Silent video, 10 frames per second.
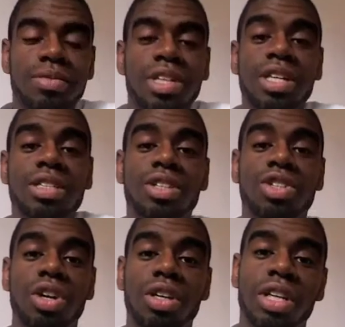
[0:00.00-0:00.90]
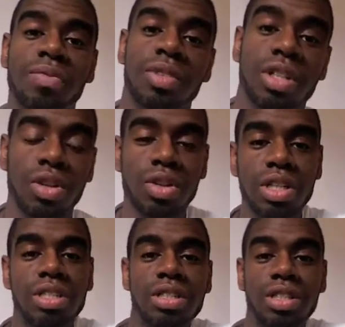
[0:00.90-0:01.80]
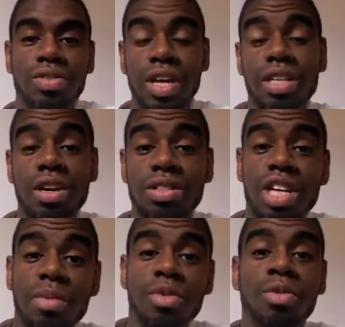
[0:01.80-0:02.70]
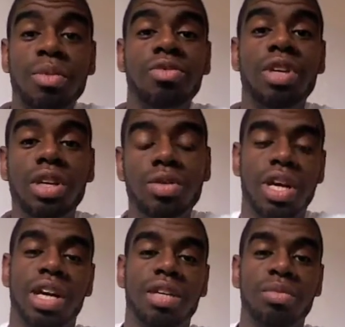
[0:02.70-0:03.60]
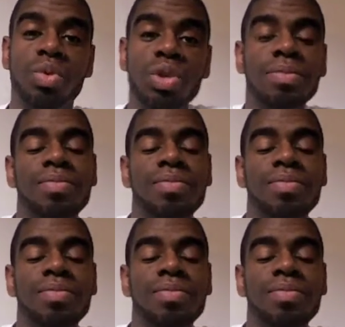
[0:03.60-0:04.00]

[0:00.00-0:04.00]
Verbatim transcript: da ist der Johnny und das ist die zweite Ausgabe von meinem Videotagebuch.